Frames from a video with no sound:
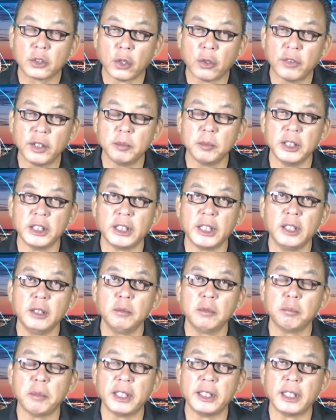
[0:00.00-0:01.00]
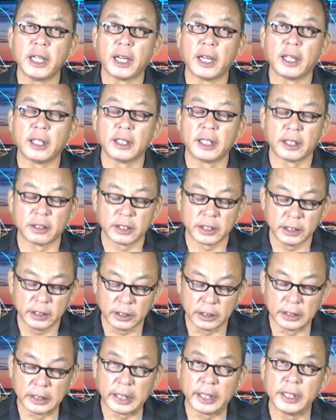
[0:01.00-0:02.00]
Covid-19 bây giờ là cái
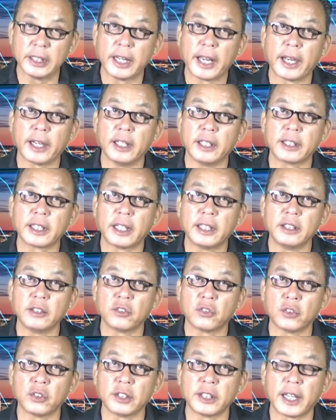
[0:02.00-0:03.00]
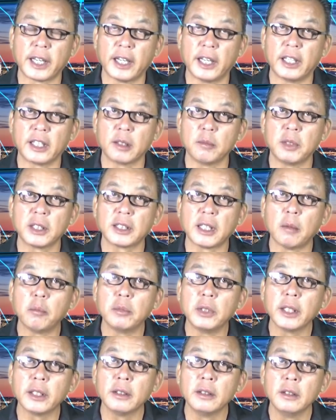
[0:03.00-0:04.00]
sự lây lan ở California ở cái mức
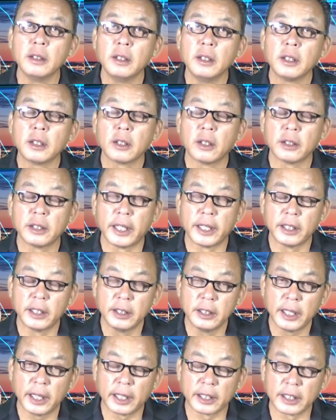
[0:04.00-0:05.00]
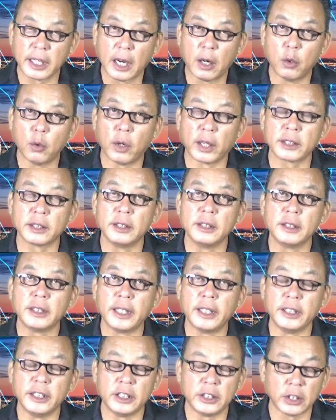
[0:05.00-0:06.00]
thấp nhất, có thể đứng hàng đầu hoặc thứ
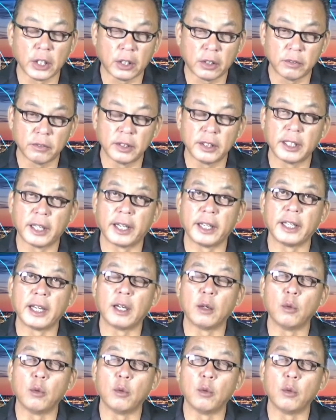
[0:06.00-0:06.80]
gì so với lại